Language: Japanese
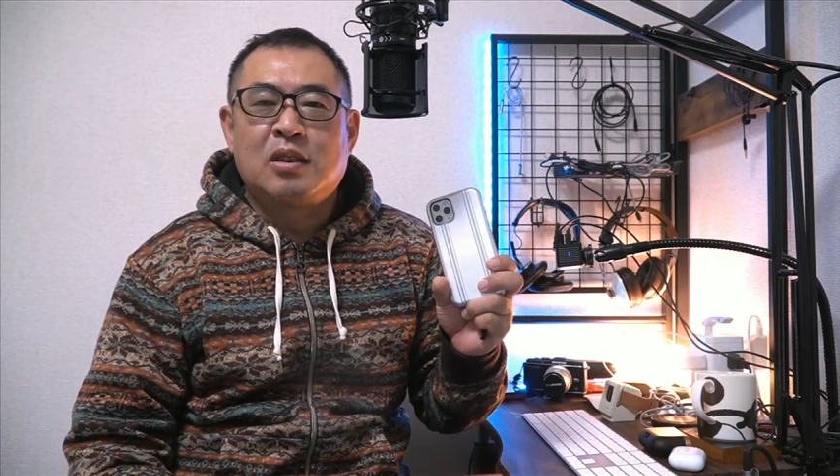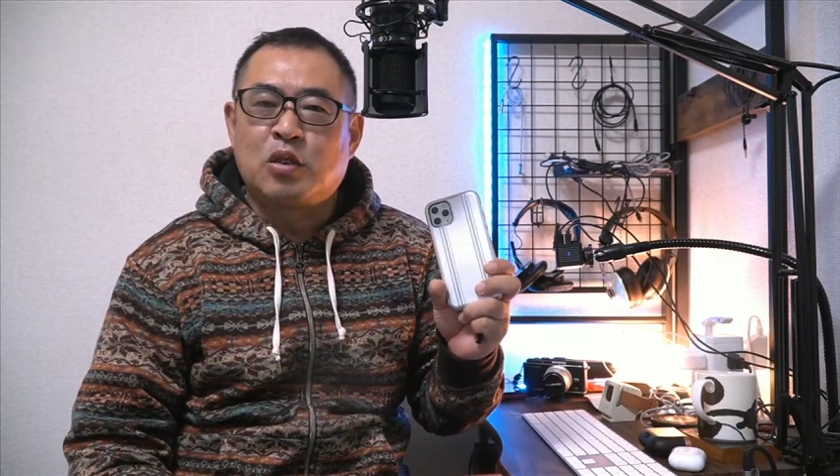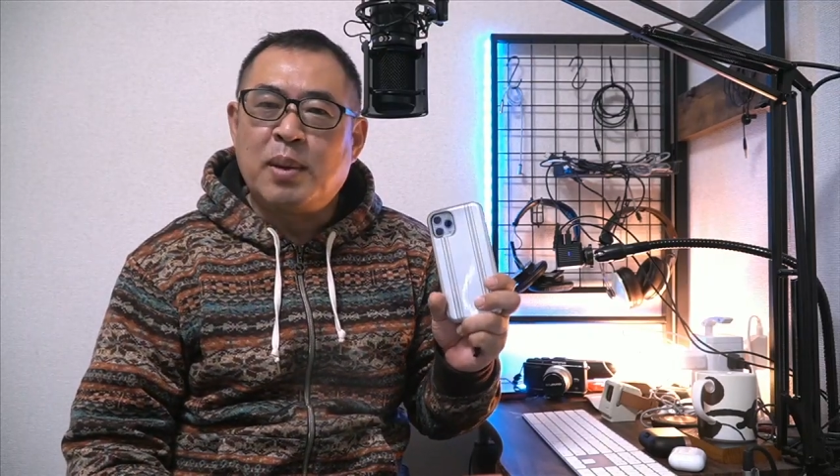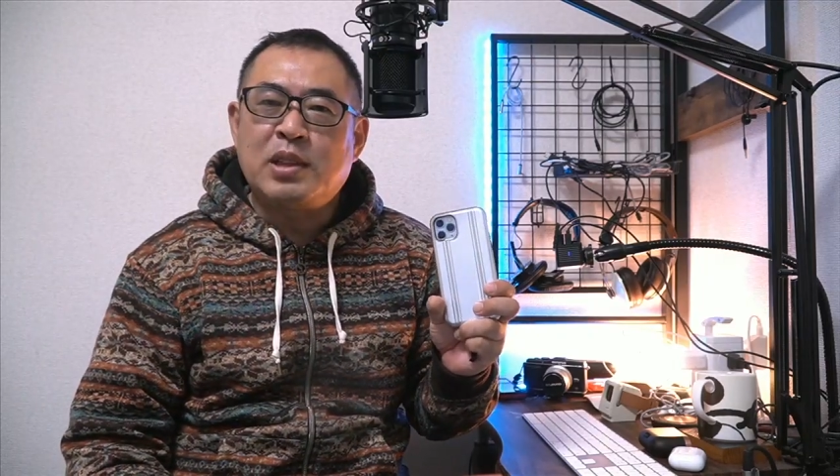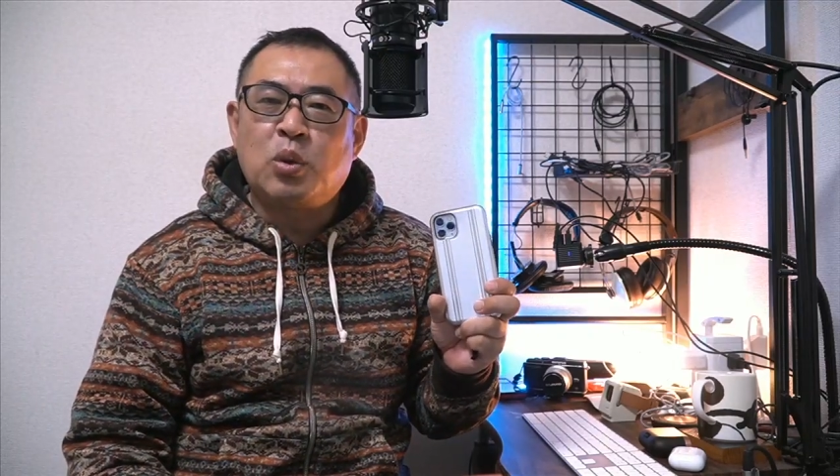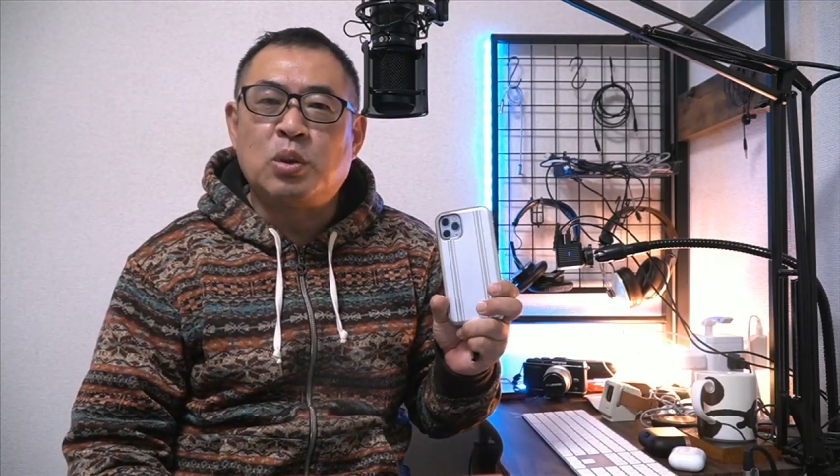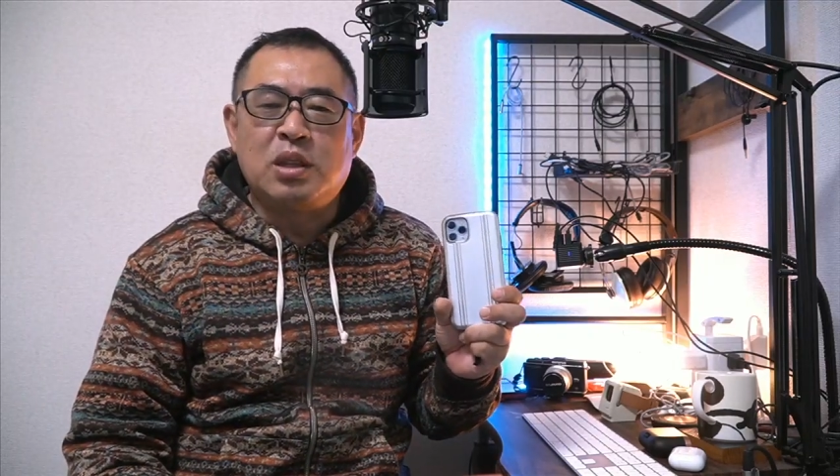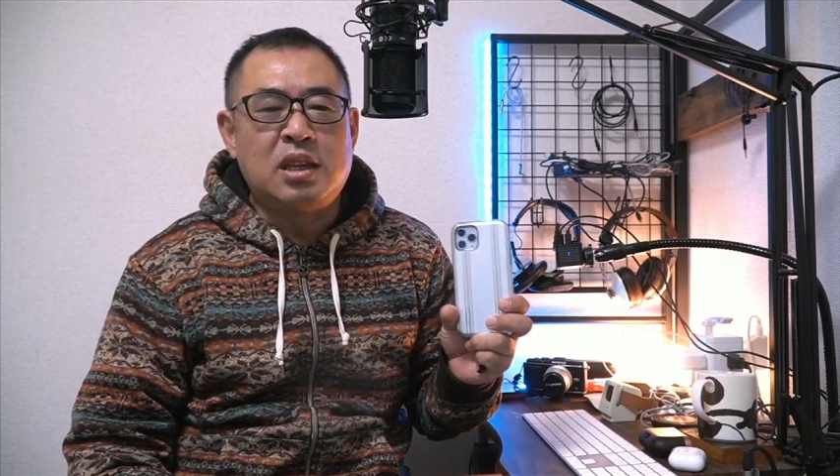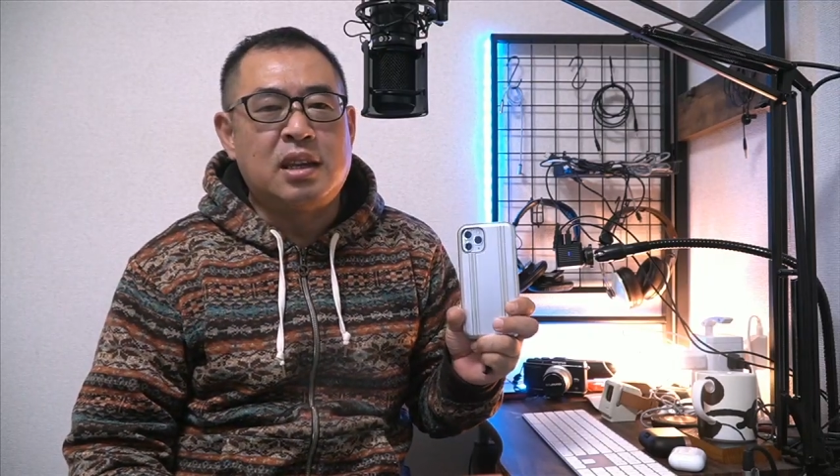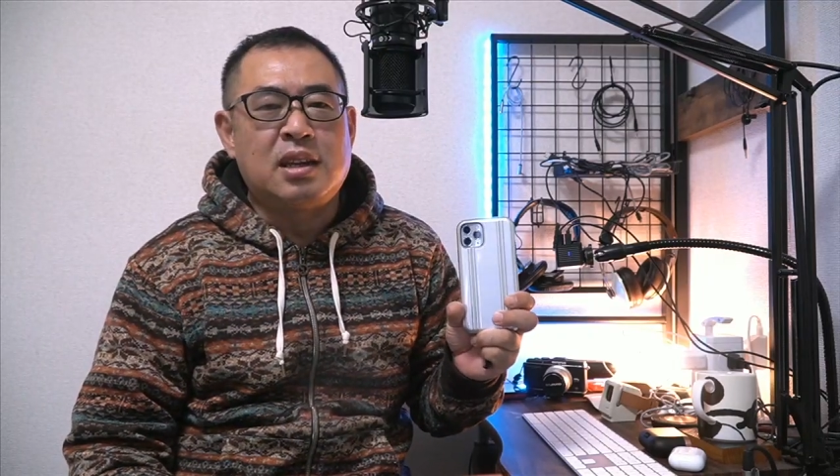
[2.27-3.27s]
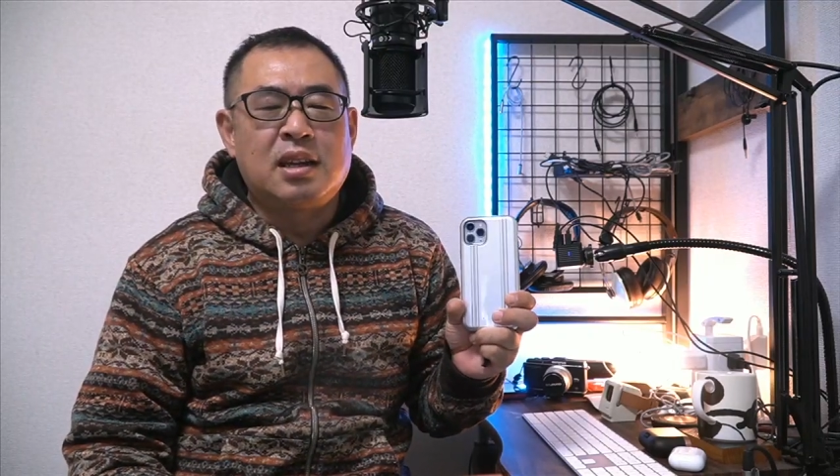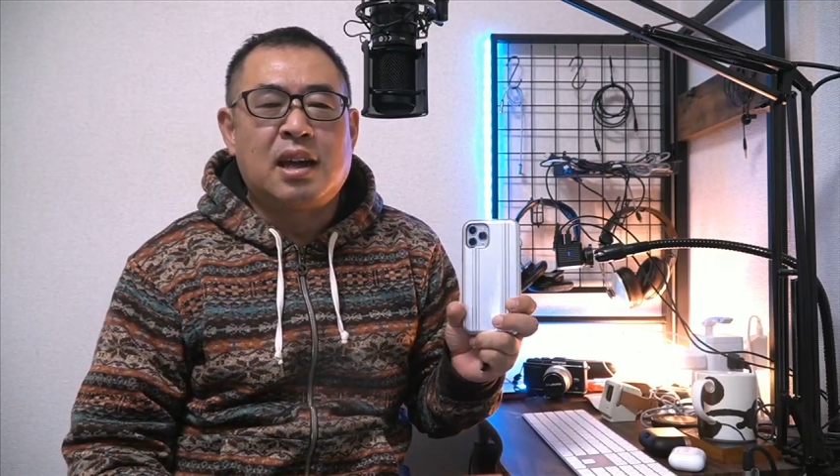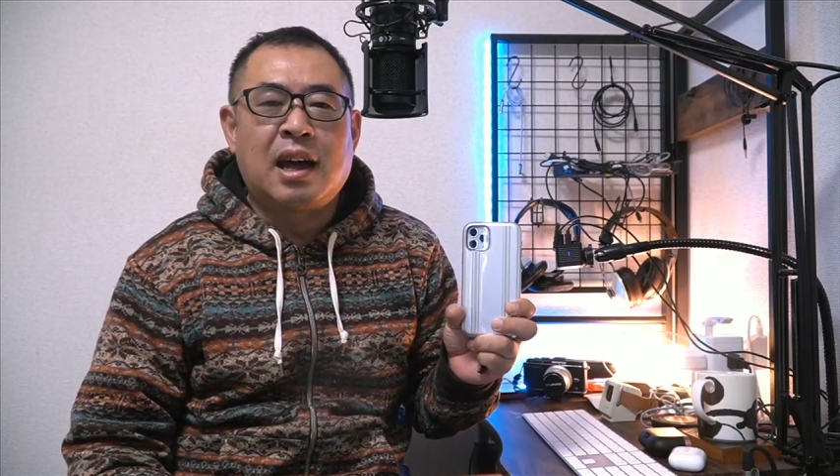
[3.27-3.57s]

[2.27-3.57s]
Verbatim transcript: スマートフォンに